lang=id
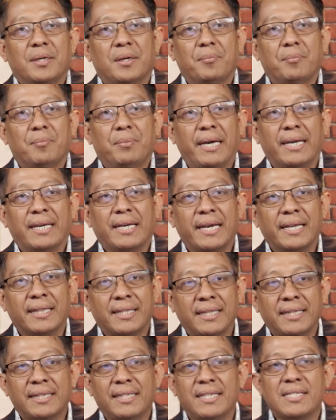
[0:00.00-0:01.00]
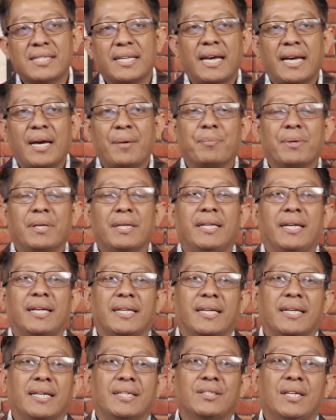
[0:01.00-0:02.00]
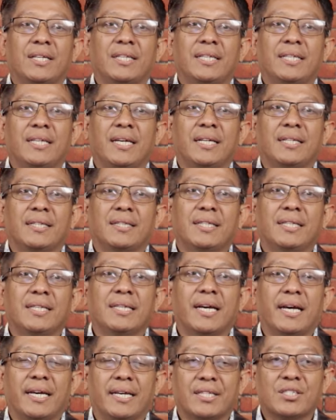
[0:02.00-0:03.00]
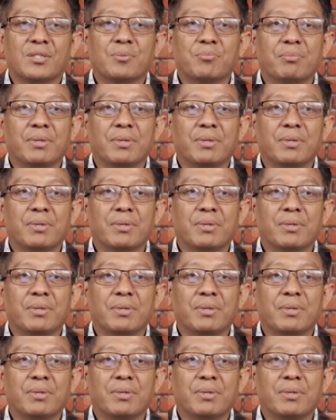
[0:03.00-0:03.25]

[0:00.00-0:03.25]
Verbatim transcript: Baik, ayat inti saya ambil dari Kejadian 3 ayat 9.